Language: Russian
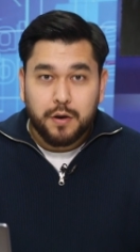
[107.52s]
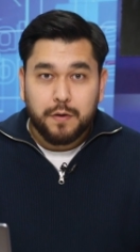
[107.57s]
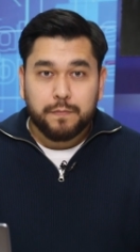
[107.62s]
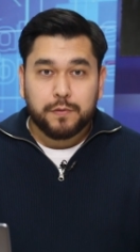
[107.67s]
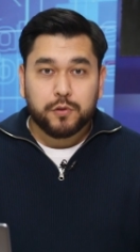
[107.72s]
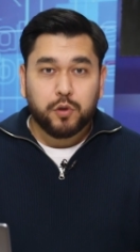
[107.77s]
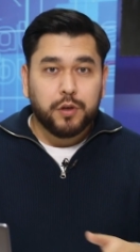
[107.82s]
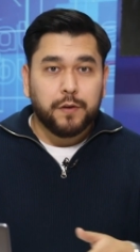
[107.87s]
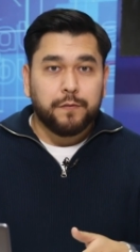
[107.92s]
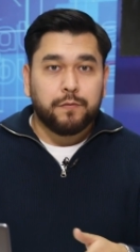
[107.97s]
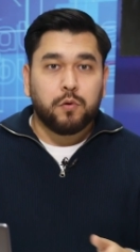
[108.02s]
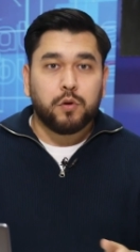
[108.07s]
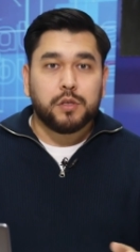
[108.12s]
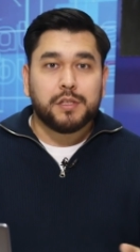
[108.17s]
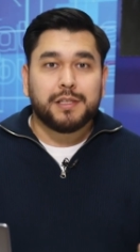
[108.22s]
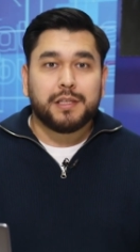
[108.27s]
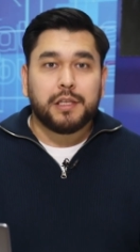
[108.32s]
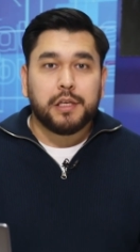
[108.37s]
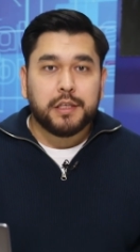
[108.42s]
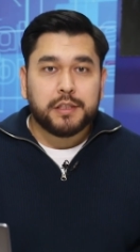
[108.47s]
В итоге в ходе
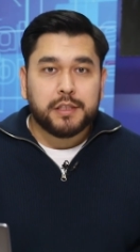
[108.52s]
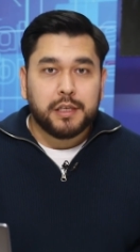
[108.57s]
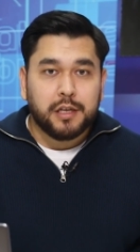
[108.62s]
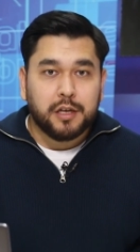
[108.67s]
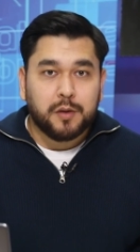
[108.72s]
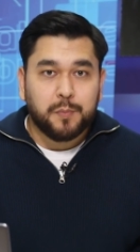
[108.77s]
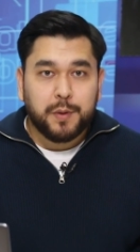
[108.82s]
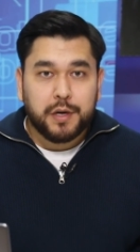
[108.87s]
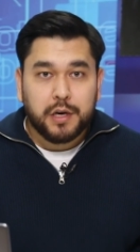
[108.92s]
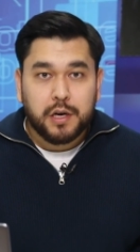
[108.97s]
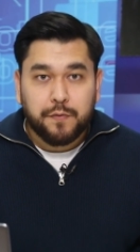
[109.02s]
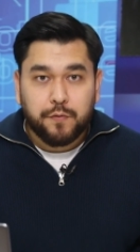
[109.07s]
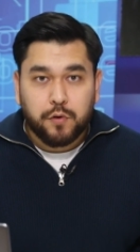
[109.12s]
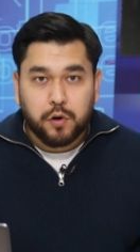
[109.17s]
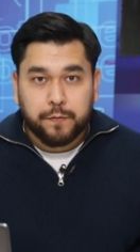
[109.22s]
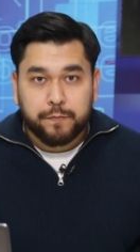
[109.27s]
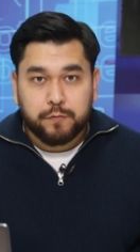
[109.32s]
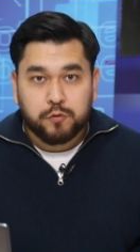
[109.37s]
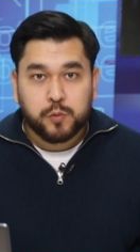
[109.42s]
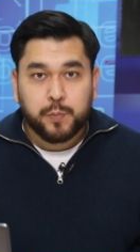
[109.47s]
длительных
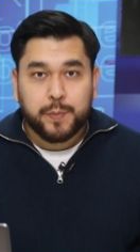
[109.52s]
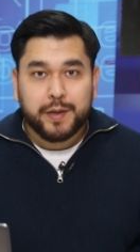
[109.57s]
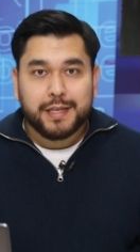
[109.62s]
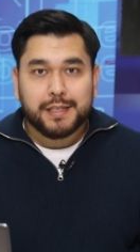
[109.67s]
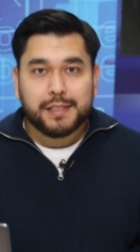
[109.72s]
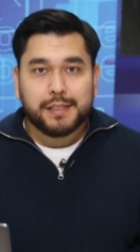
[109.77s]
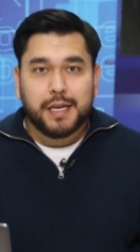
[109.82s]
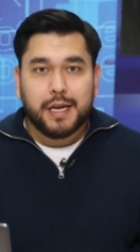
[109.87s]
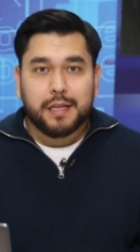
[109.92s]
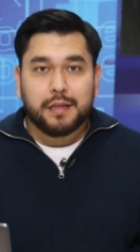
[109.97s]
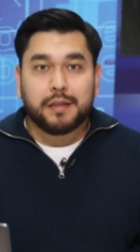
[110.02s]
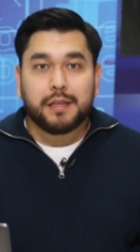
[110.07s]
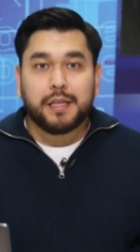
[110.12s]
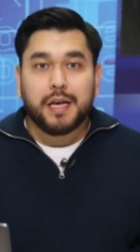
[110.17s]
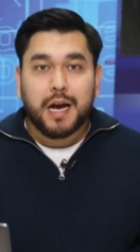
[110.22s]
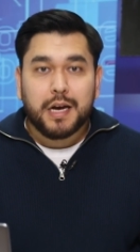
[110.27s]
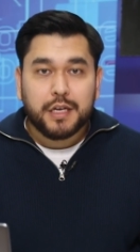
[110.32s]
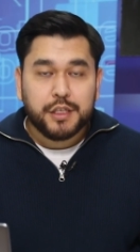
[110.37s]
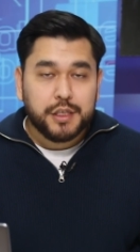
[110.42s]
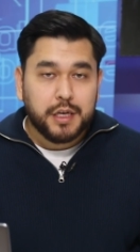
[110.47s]
переговоров Узбекистан
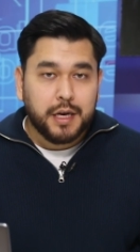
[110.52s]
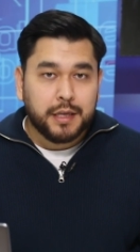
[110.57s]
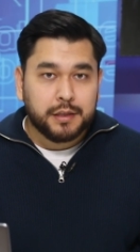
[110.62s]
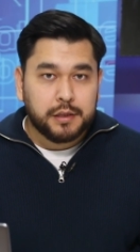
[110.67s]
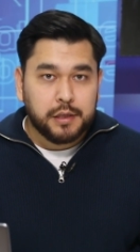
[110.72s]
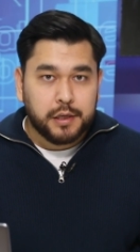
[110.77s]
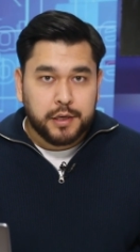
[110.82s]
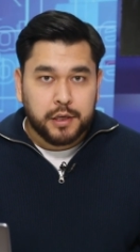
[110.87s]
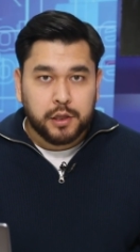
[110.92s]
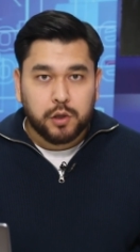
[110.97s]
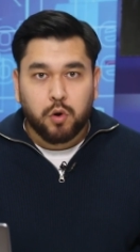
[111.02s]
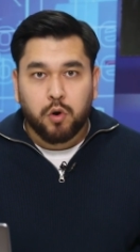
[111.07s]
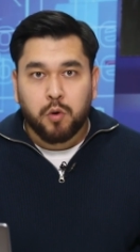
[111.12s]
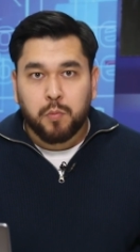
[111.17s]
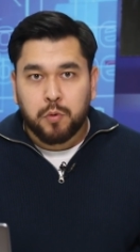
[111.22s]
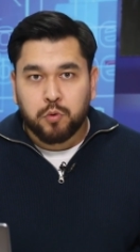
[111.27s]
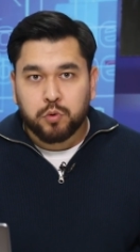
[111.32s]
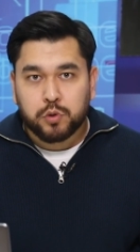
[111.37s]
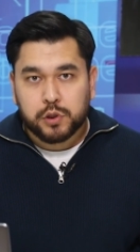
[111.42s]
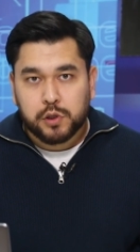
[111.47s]
также отклонил
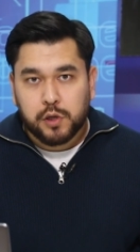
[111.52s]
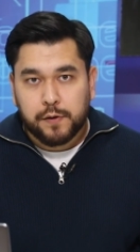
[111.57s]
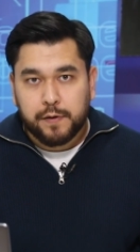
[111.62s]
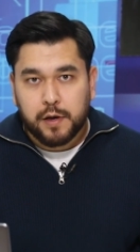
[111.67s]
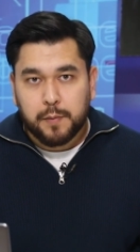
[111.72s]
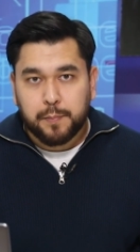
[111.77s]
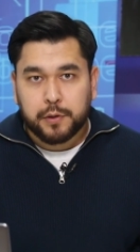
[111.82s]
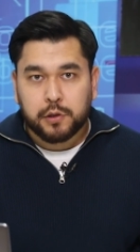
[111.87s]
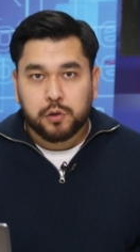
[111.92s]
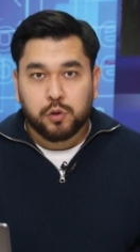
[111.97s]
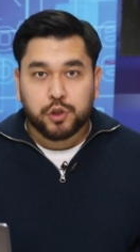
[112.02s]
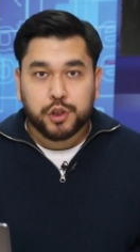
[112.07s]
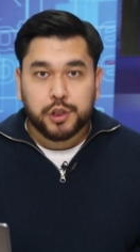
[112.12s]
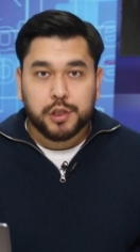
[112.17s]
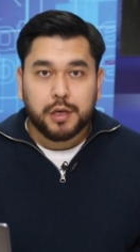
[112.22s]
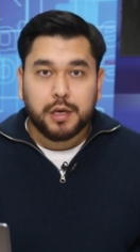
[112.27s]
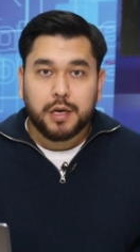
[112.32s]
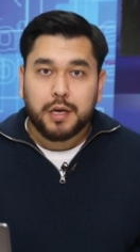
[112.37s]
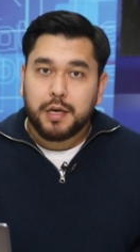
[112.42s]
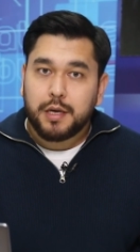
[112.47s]
оба условия,
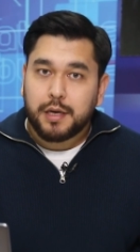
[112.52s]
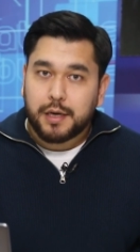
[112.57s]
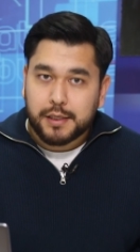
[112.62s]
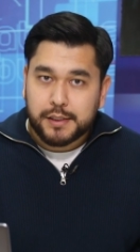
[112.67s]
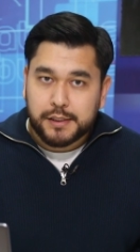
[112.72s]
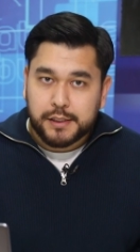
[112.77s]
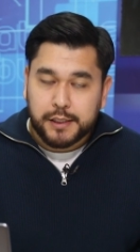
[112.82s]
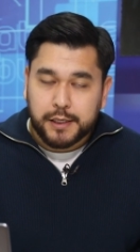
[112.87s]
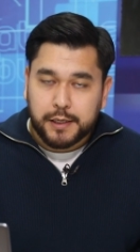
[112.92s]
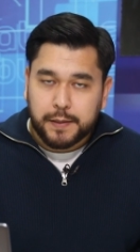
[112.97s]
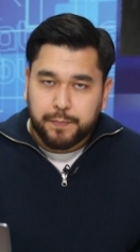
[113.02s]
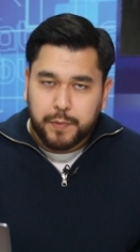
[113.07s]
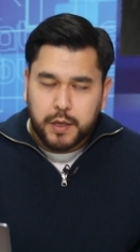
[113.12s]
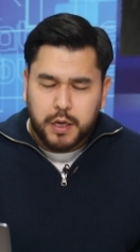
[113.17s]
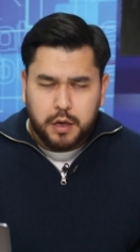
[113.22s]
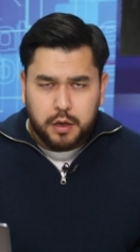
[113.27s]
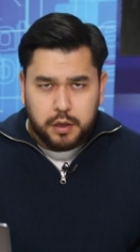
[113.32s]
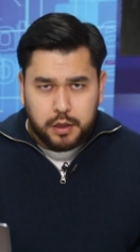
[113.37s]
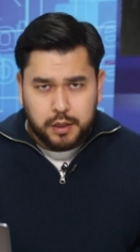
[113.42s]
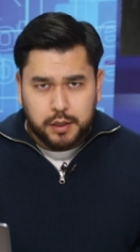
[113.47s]
предложенных Россией.
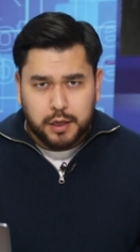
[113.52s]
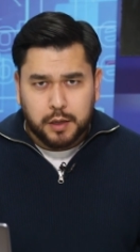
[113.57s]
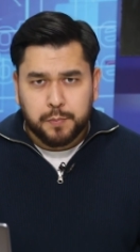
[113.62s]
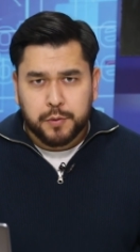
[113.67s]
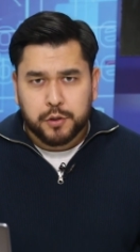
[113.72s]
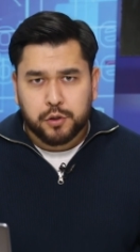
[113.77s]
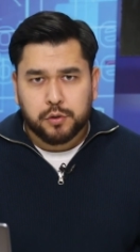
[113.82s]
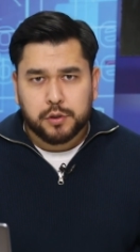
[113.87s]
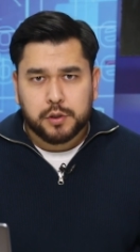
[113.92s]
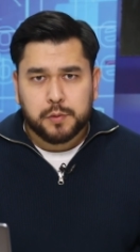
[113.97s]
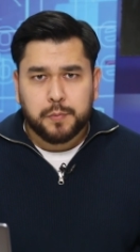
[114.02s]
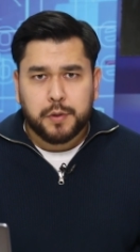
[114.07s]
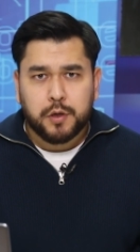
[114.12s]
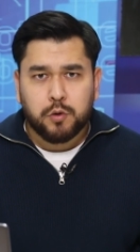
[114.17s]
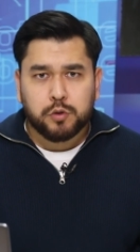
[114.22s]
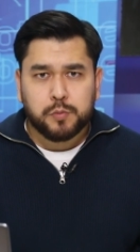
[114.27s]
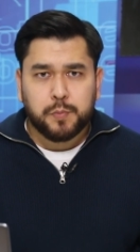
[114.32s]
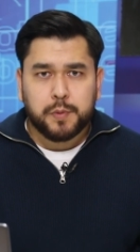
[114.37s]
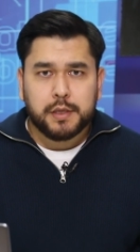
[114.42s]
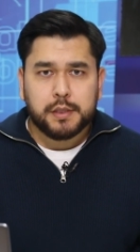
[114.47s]
И, как пишут СМИ
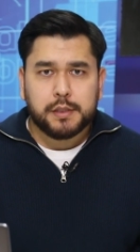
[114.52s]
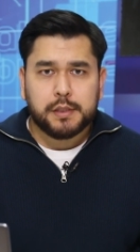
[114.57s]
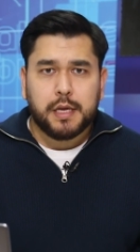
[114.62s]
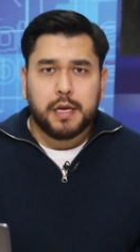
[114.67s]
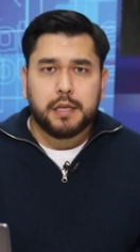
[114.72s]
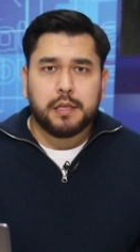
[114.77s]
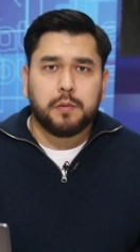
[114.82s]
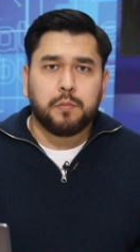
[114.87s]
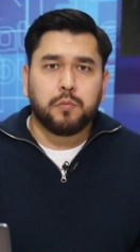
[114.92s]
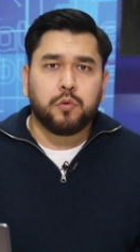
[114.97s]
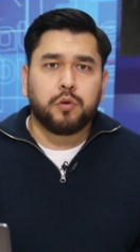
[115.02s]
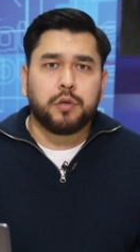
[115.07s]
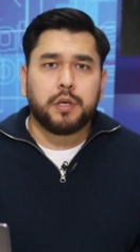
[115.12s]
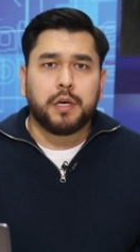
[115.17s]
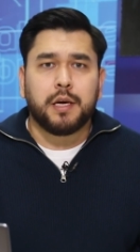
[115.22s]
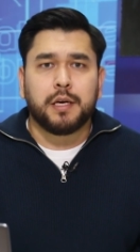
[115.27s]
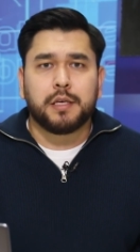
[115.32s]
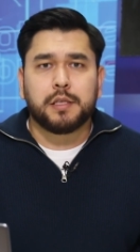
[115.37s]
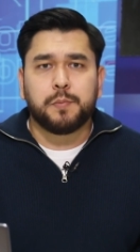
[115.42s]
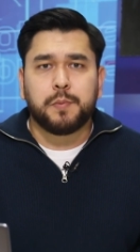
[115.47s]
Узбекистана,
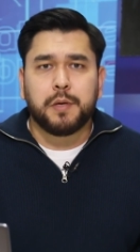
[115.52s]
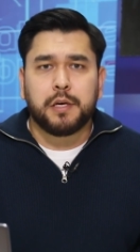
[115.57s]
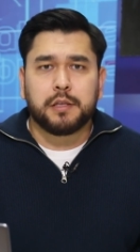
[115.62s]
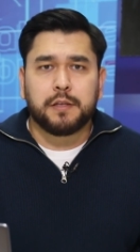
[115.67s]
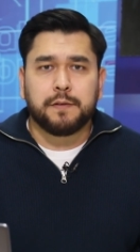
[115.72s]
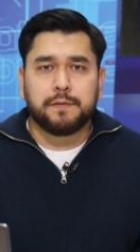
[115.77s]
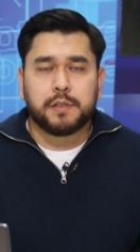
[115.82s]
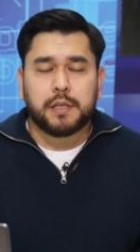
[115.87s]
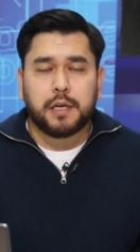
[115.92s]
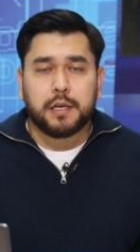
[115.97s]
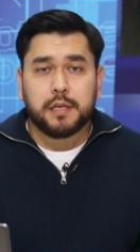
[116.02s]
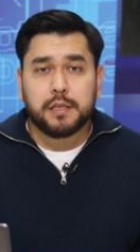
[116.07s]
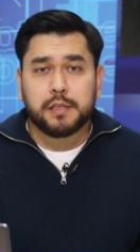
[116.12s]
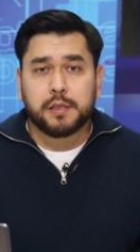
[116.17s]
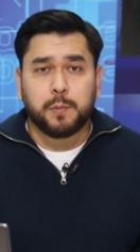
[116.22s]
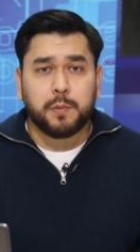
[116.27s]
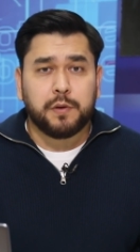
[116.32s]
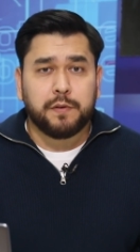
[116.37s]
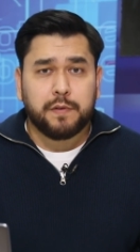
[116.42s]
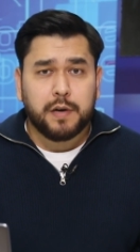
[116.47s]
многие эксперты в стране
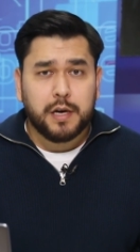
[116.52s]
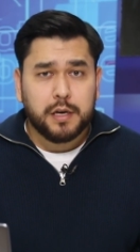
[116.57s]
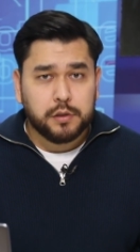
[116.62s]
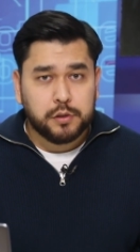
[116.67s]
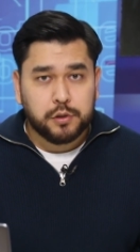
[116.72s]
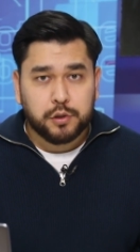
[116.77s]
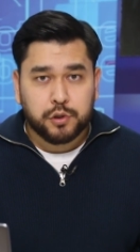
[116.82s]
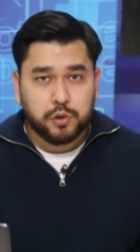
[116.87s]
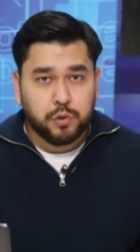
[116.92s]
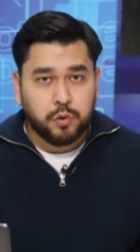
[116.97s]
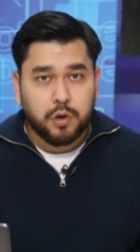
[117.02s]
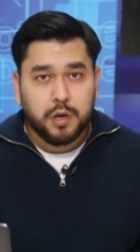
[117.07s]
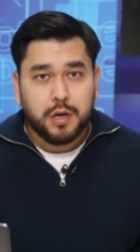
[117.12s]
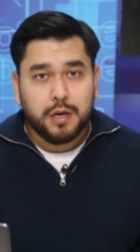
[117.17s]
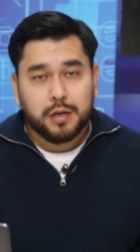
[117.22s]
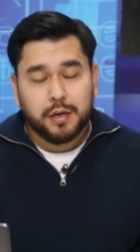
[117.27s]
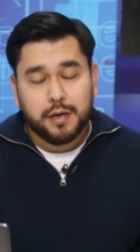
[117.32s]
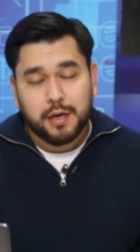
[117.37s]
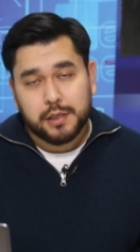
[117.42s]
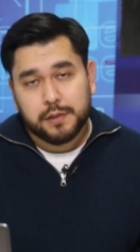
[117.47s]
сомневаются, что
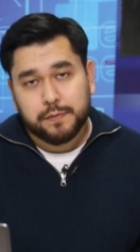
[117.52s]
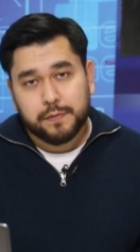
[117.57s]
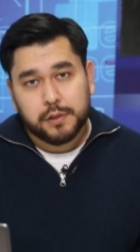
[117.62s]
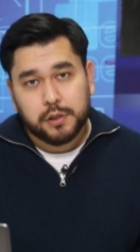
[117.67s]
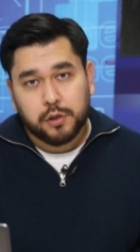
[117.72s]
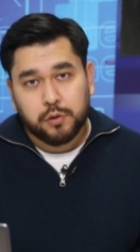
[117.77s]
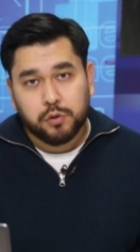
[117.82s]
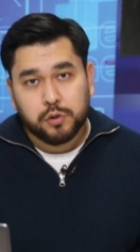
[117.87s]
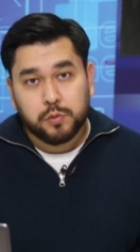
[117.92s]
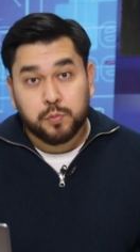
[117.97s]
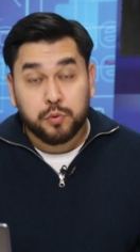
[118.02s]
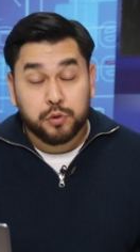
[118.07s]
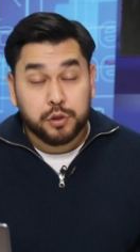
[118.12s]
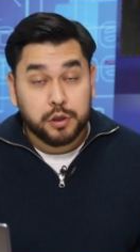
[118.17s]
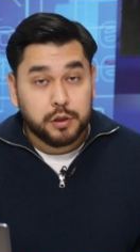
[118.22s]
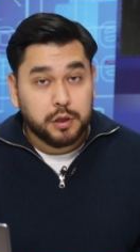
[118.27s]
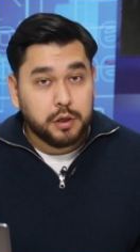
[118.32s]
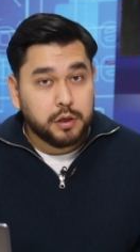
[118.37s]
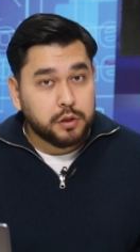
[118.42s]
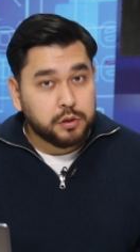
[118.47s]
газовый союз
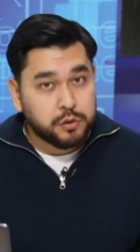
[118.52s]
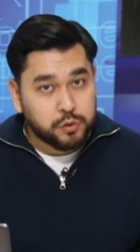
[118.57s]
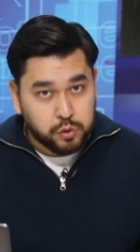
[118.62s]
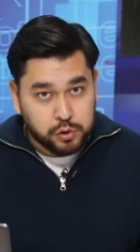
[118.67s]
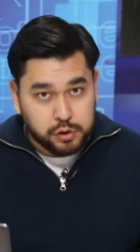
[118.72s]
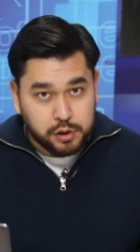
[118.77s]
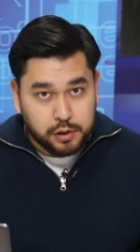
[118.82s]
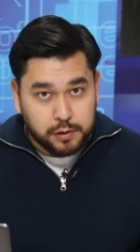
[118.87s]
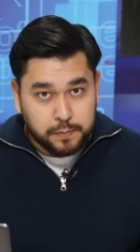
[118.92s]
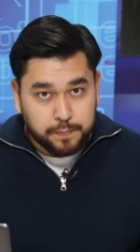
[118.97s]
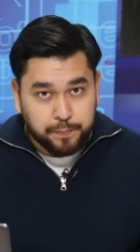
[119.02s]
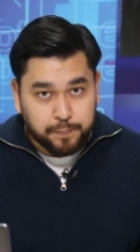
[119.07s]
будет создан.